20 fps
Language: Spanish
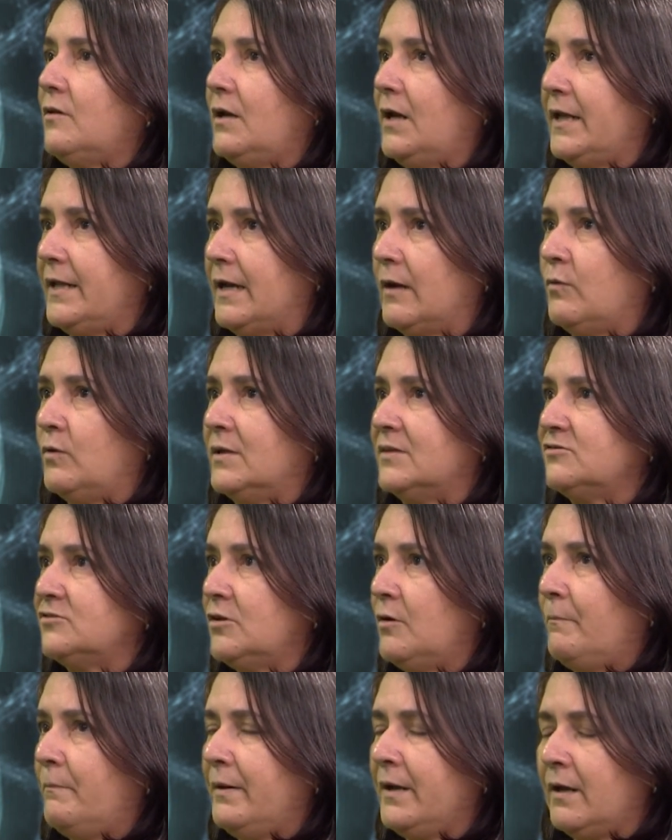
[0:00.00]
de la
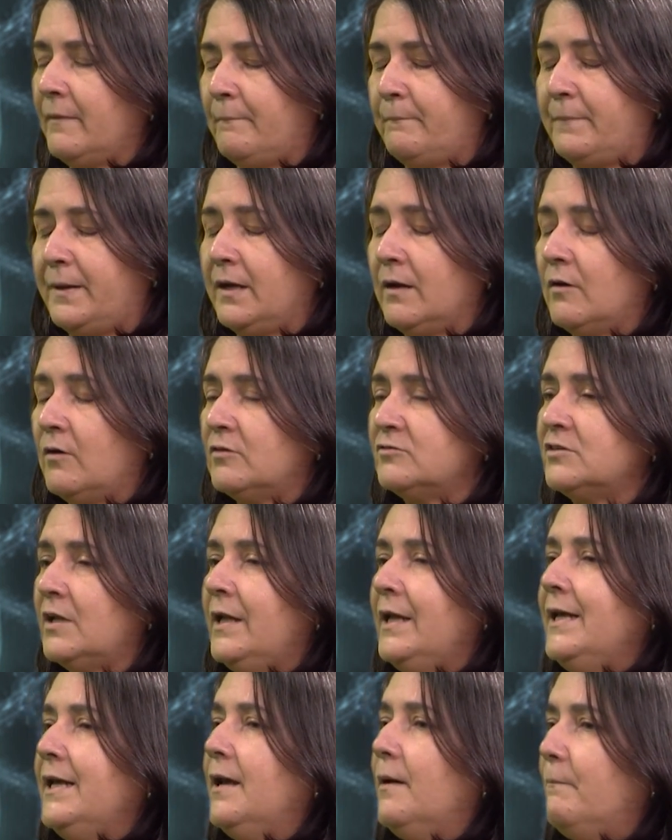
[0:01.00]
eyaculación precoz,
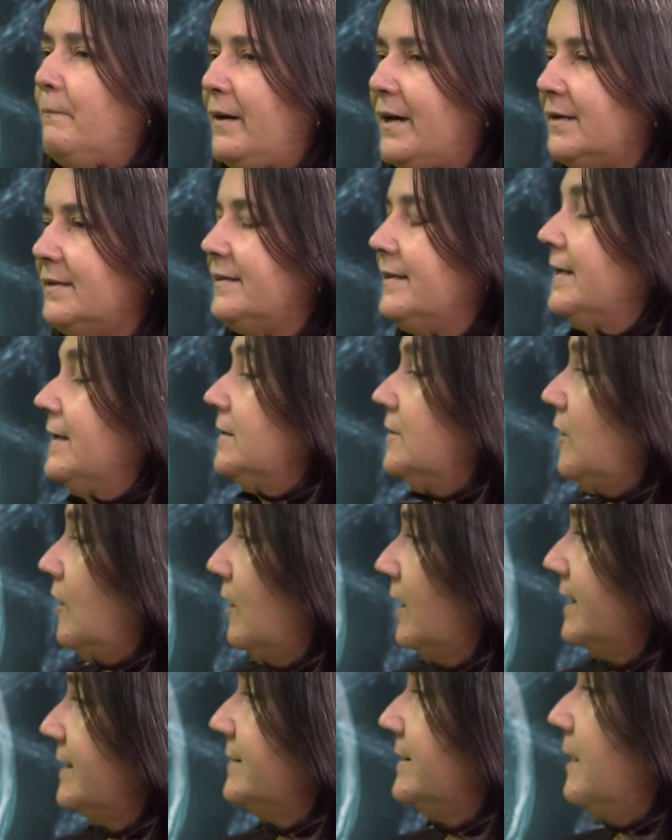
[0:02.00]
partiendo
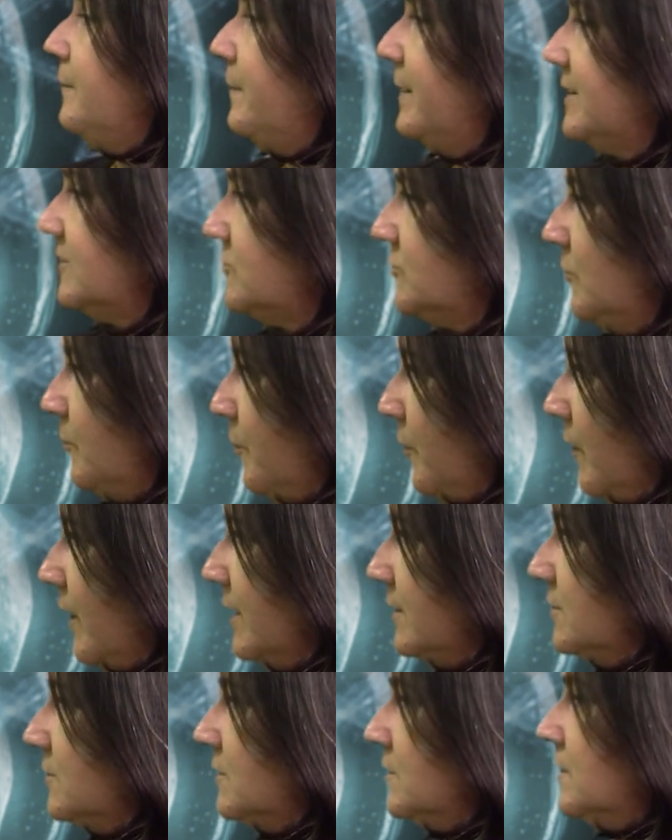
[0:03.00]
de este
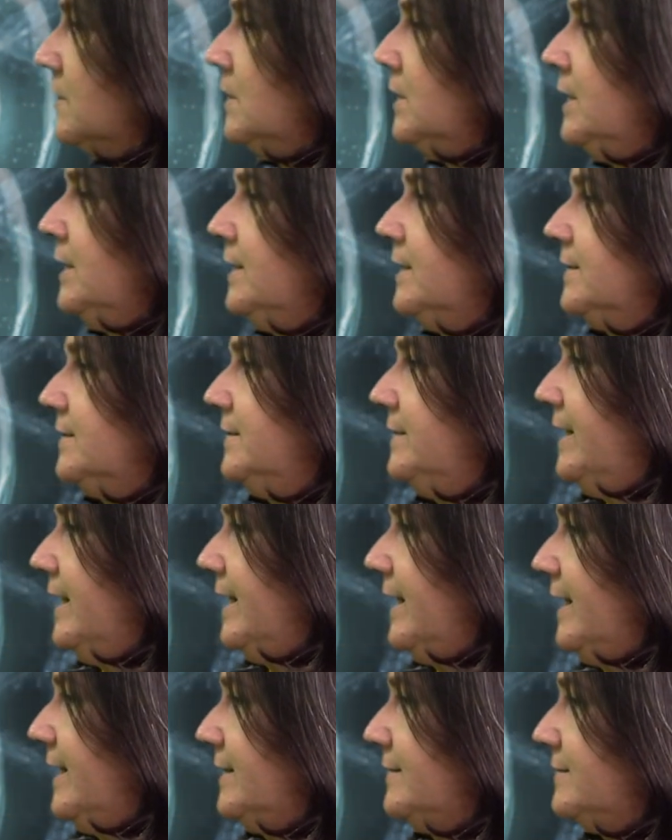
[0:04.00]
presupuesto
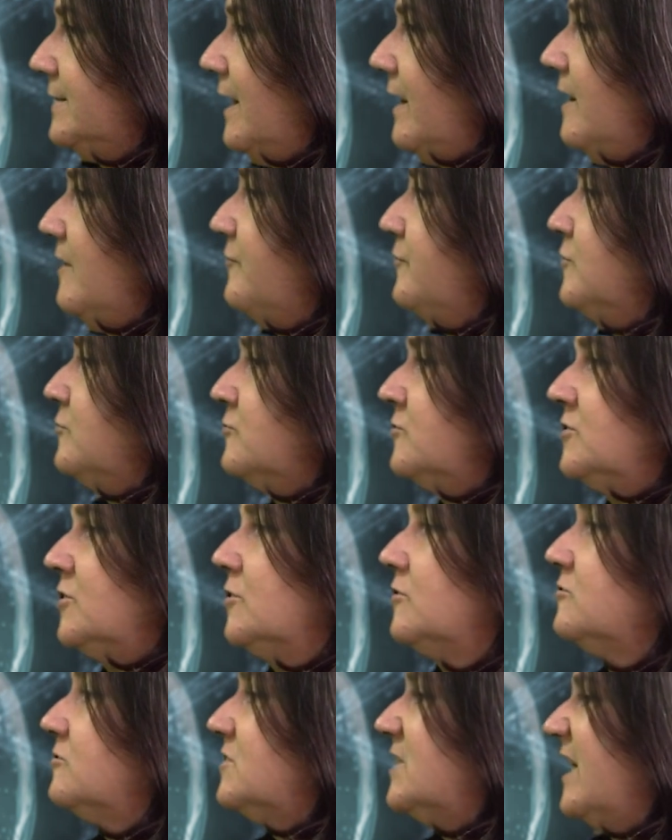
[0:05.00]
de esta
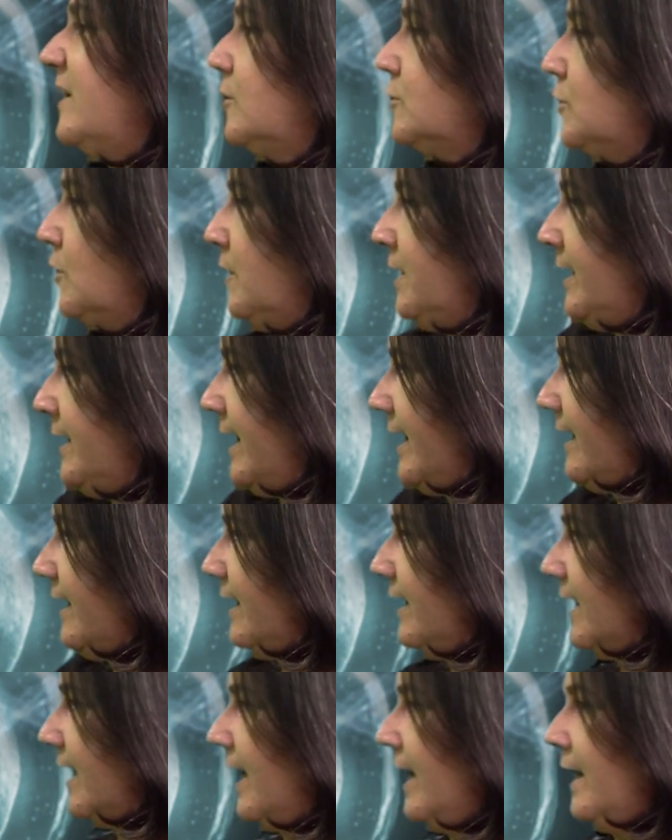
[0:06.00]
disfunción
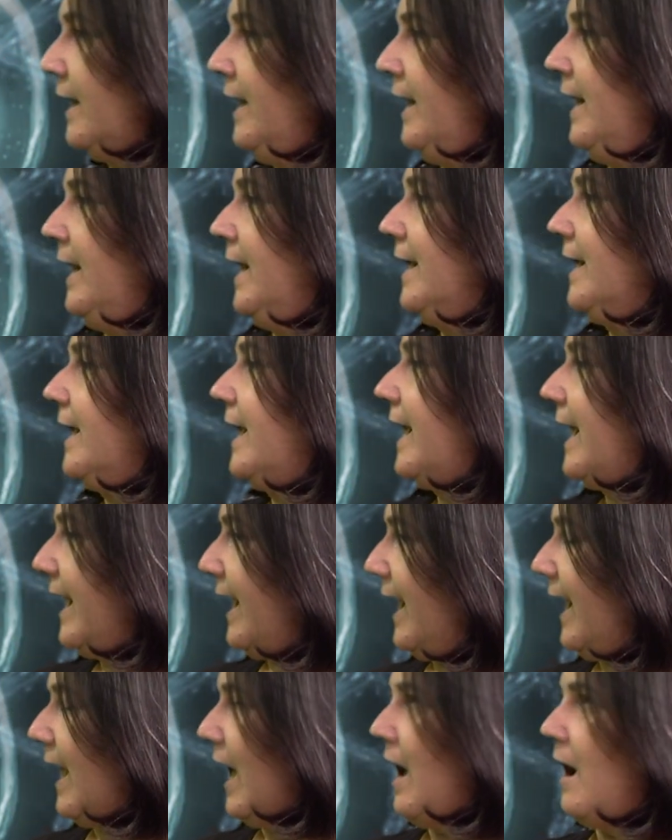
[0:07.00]
serotoninérgica
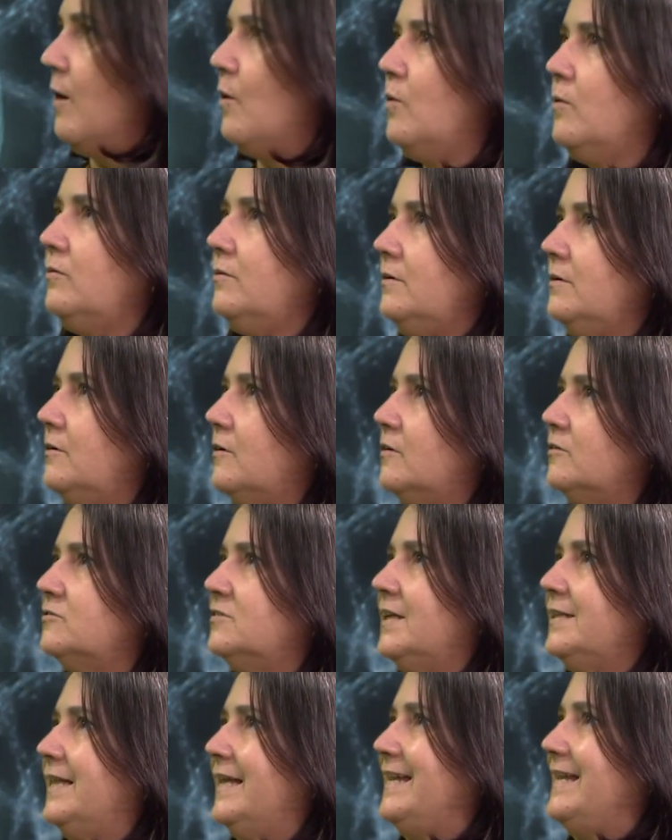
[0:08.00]
que aún no
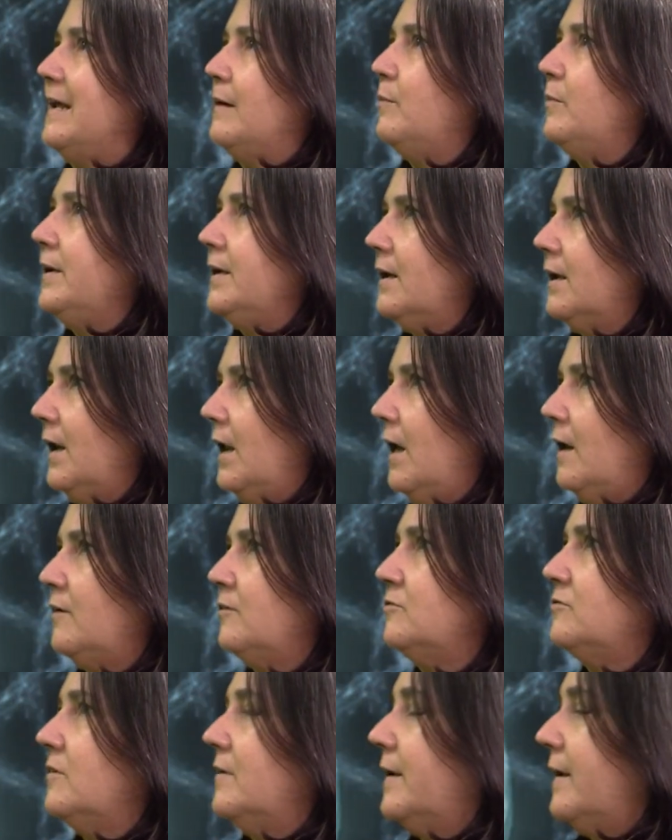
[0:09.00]
se tenía muy claro
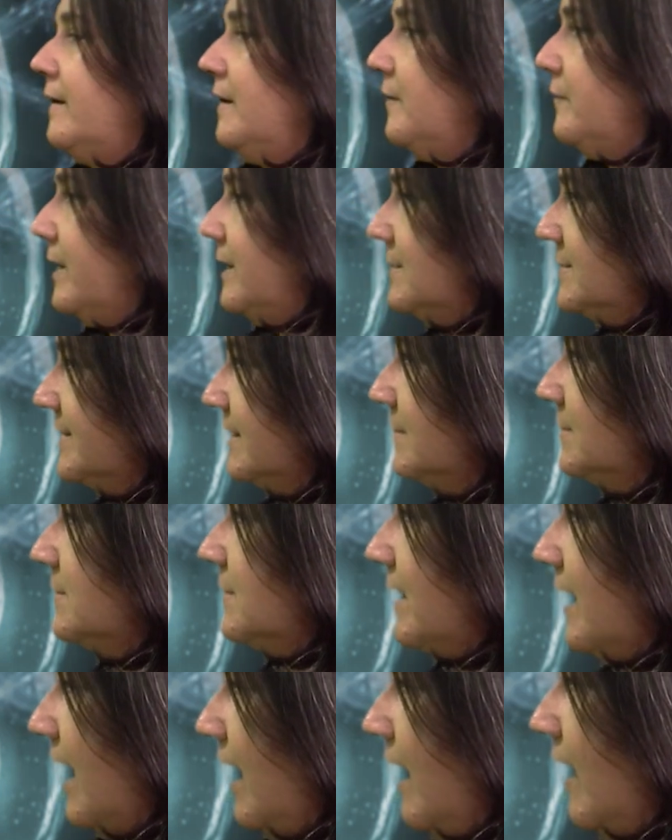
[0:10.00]
si era a nivel
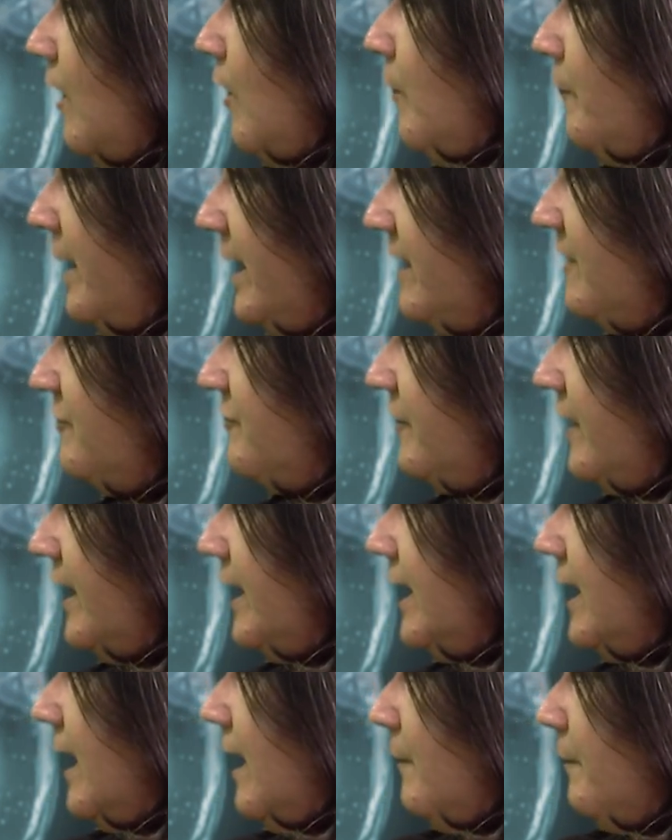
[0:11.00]
central o
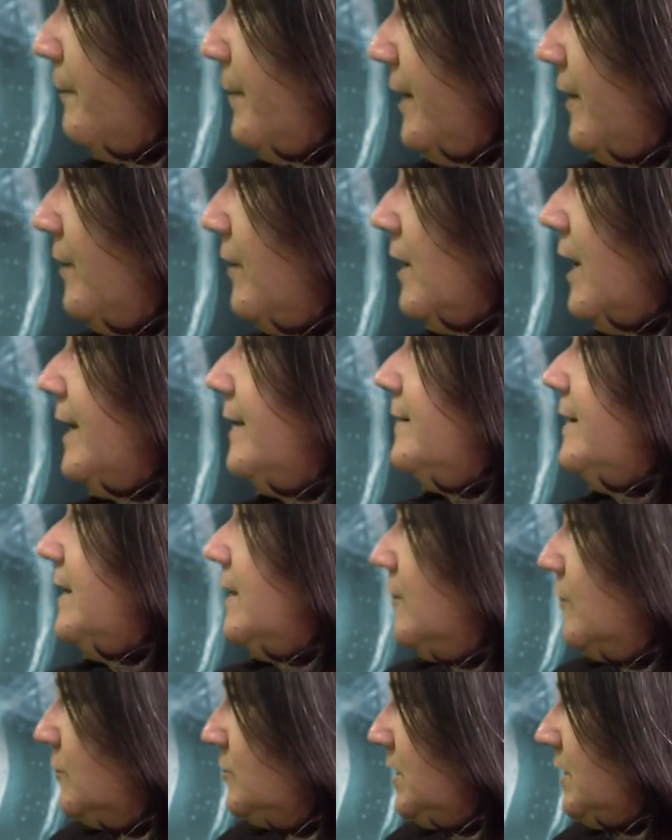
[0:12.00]
periférica, pero que
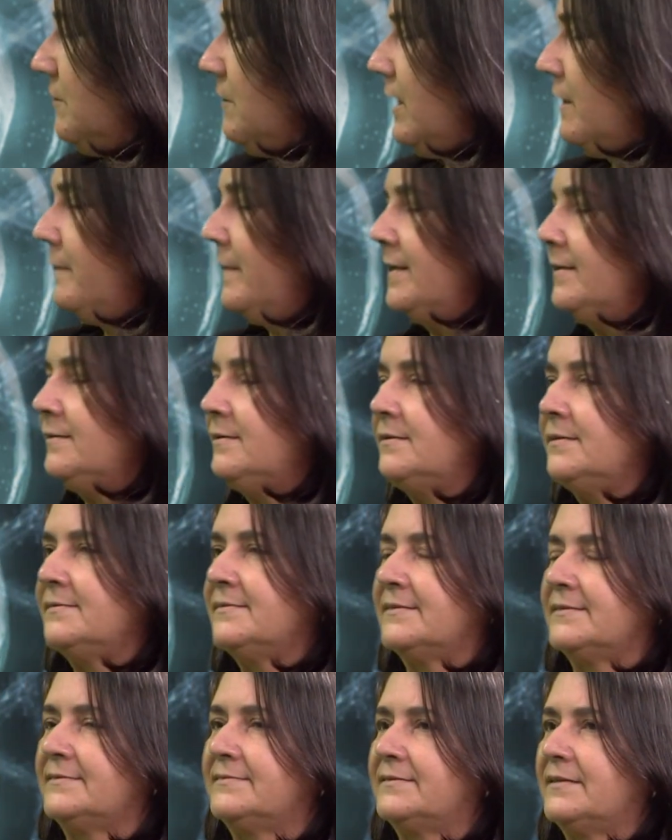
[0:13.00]
indiscutiblemente
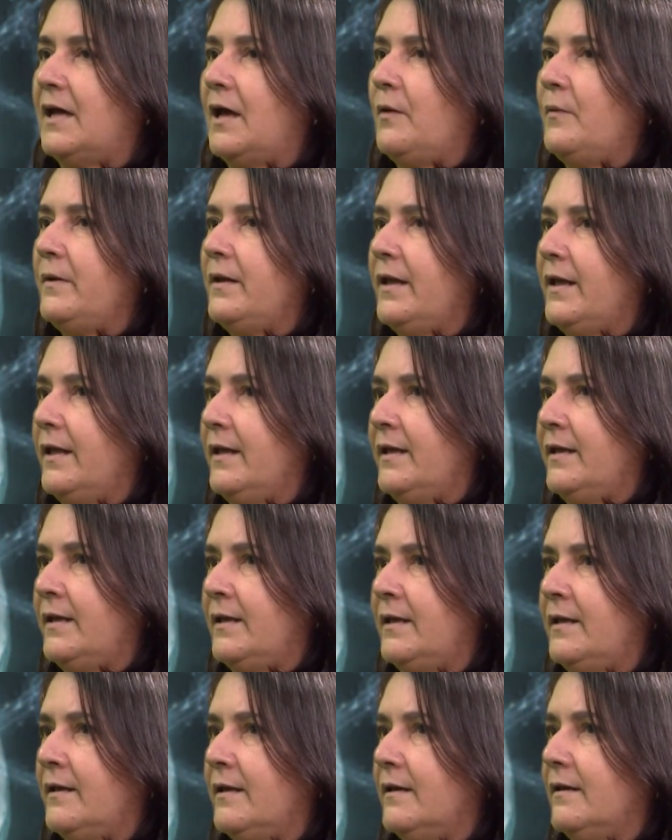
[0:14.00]
se sabe
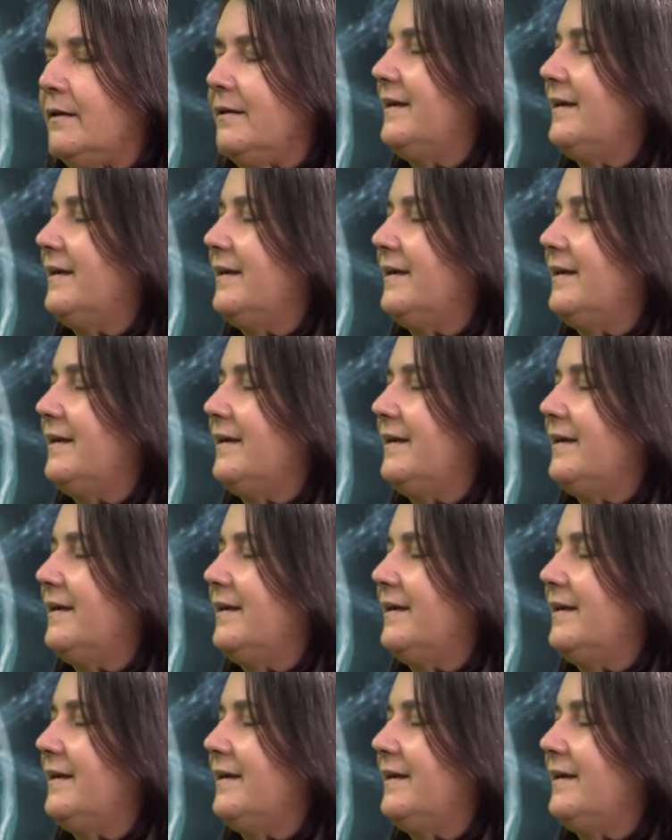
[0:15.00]
eh,